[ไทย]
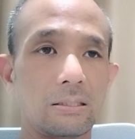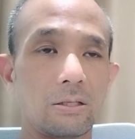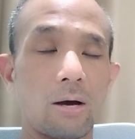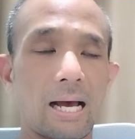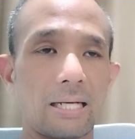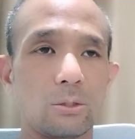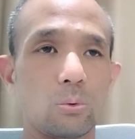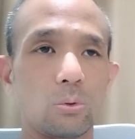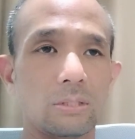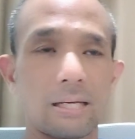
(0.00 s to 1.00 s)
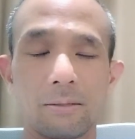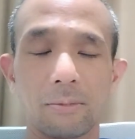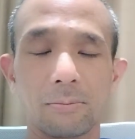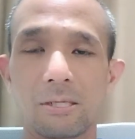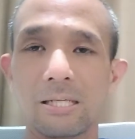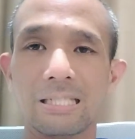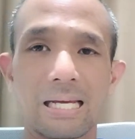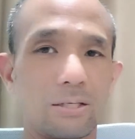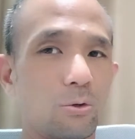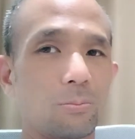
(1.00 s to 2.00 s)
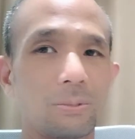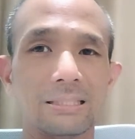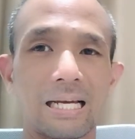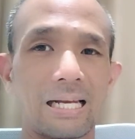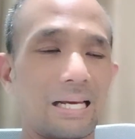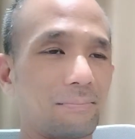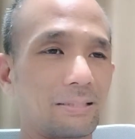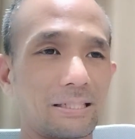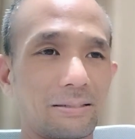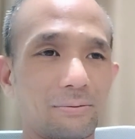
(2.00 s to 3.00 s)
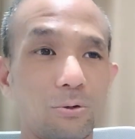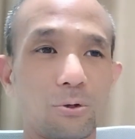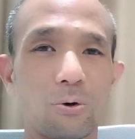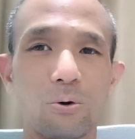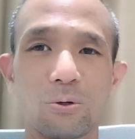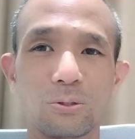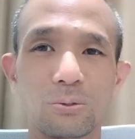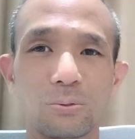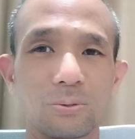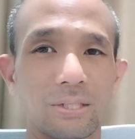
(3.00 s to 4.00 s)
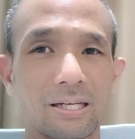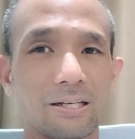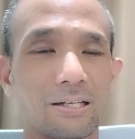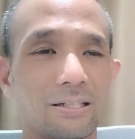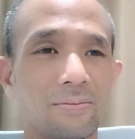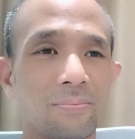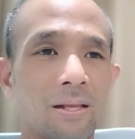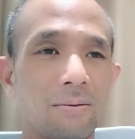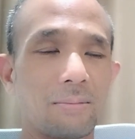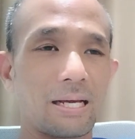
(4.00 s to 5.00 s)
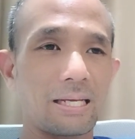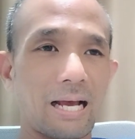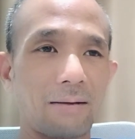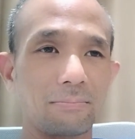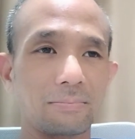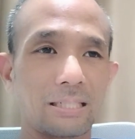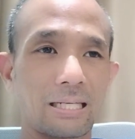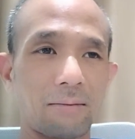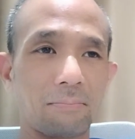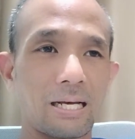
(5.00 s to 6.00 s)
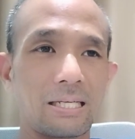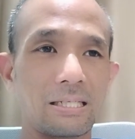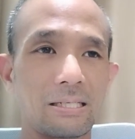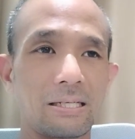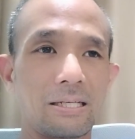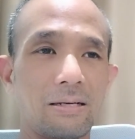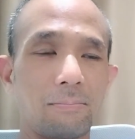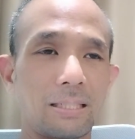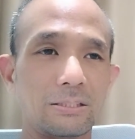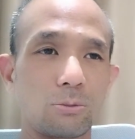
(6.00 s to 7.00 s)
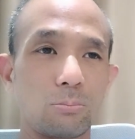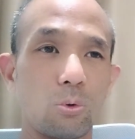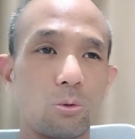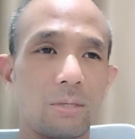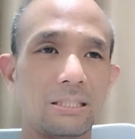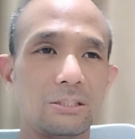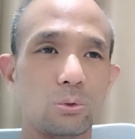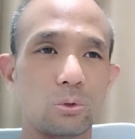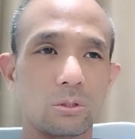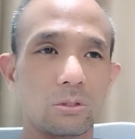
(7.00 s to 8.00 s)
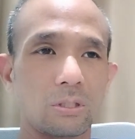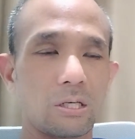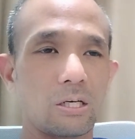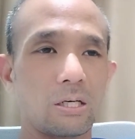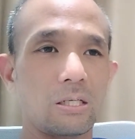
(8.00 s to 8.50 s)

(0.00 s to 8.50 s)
ลองอ่านดู แต่ยังมันไม่ได้ใส่รูปไม่ได้ใส่อะไร มันยังโล่งๆอยู่นะฮะก็พยายามจะทำให้มันสมบูรณ์มากที่สุดก็